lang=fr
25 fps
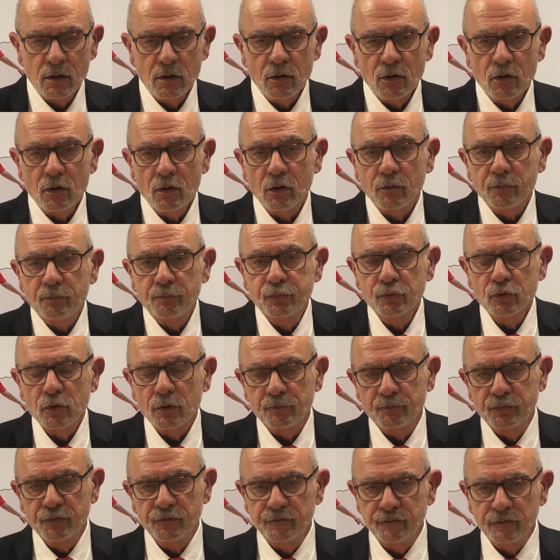Or, pour
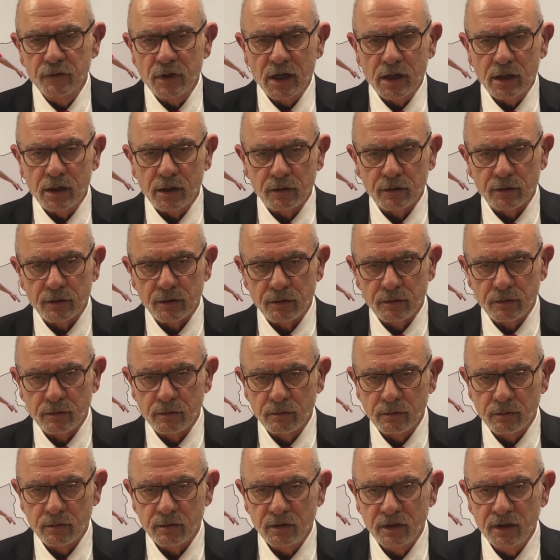pouvoir
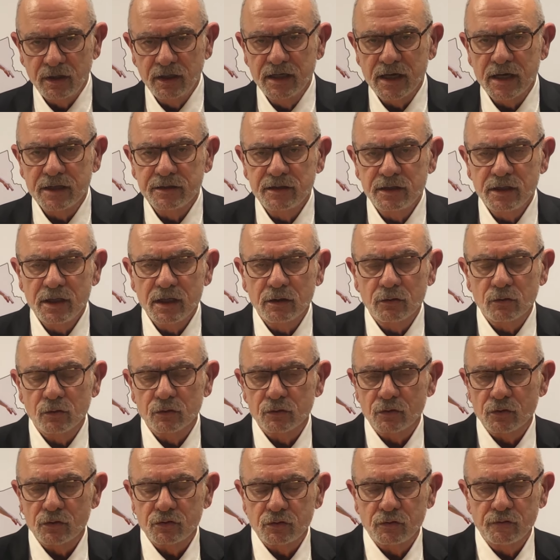gagner
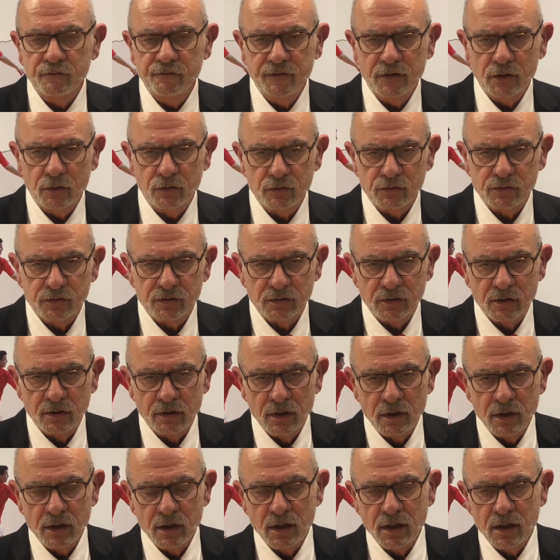contre ce virus,
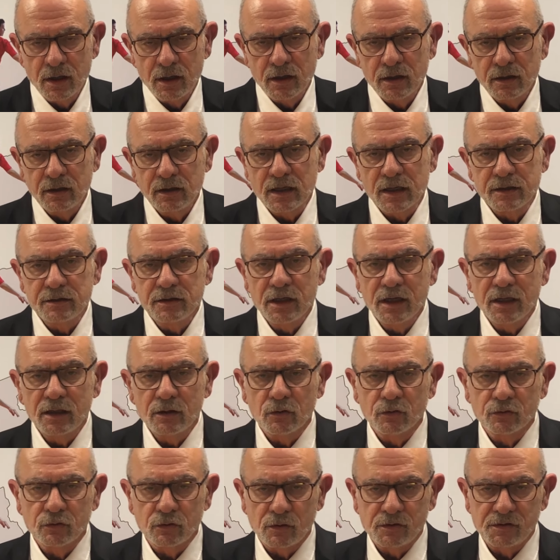gagner
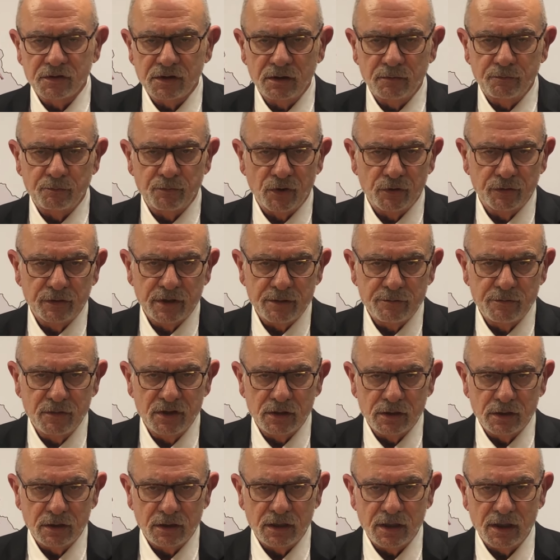contre cette
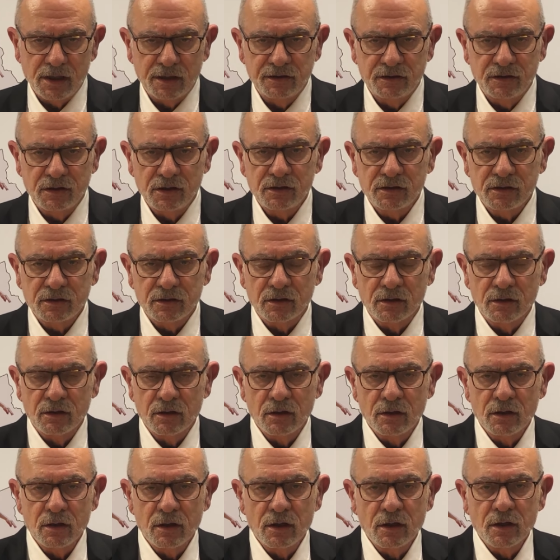pandémie qui existe,
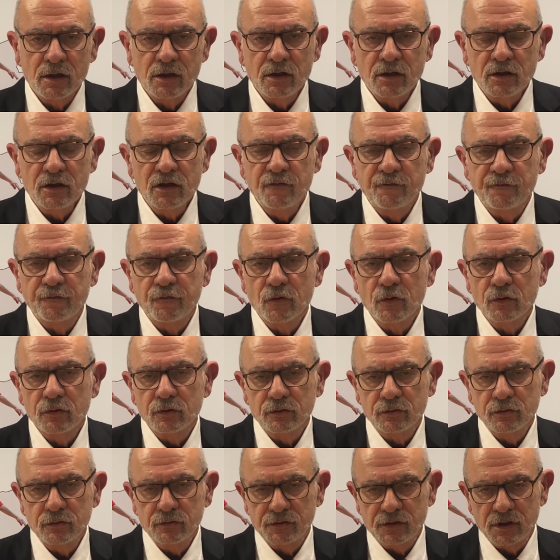il faut que
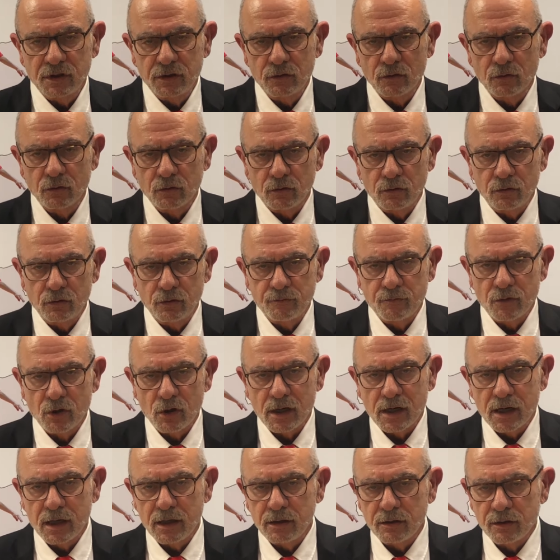nous ayons le
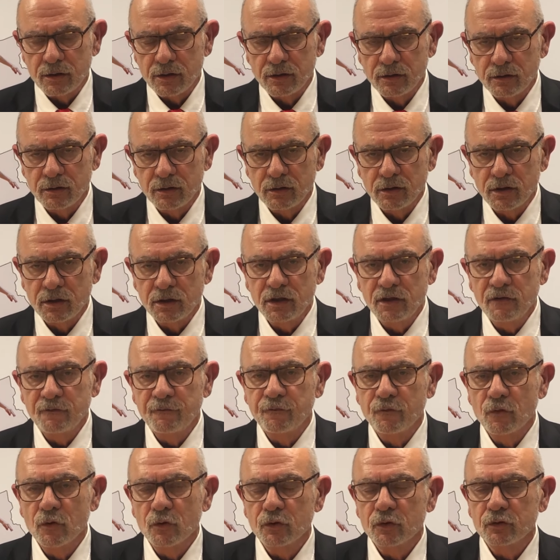moral. Il
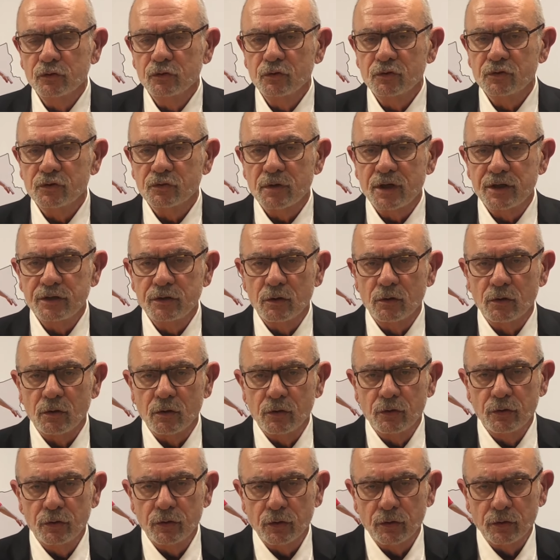faut que nous soyons
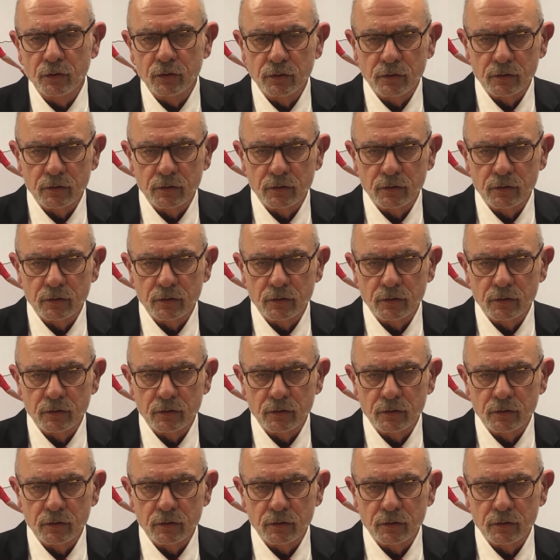heureux.